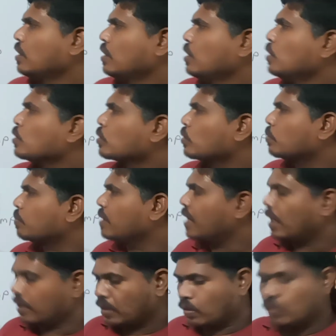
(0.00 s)
तो
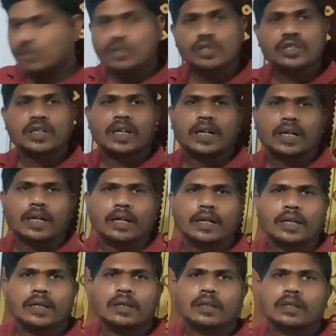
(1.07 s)
लिहाजा कोशिश करा
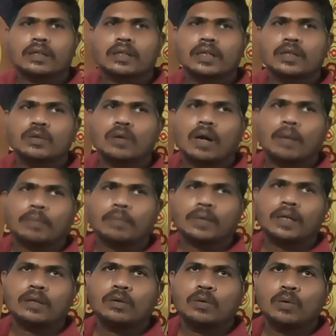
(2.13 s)
करें कि जो आपका
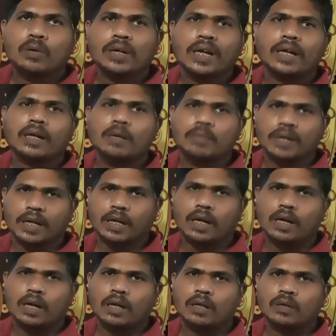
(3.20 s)
लोड है कमरे का
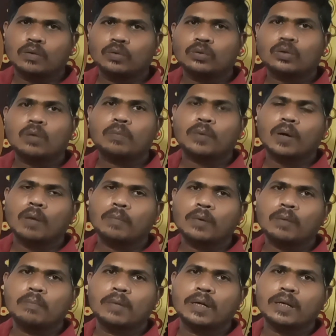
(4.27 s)
उसको प्रॉपर
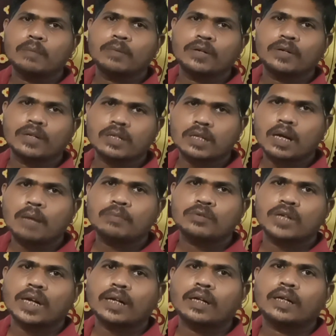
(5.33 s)
मल्टीमीटर से आप
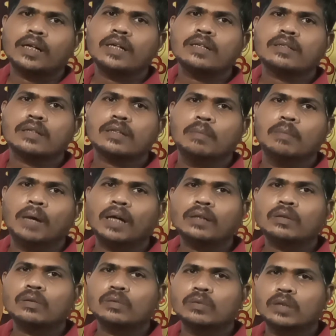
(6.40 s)
चेक करें इसके बाद
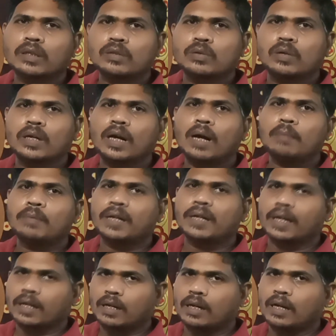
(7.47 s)
उधर जो है आप
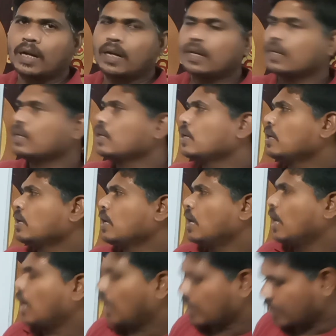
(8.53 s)
ब्रेकर लगाएं
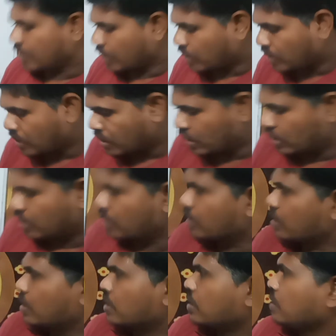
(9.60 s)
अच्छा
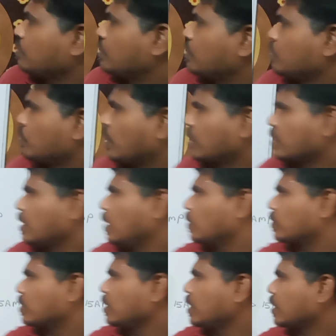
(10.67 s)
तीसरी वजूहत क्या
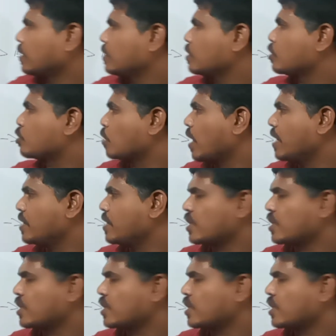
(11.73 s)
होती है जॉइंट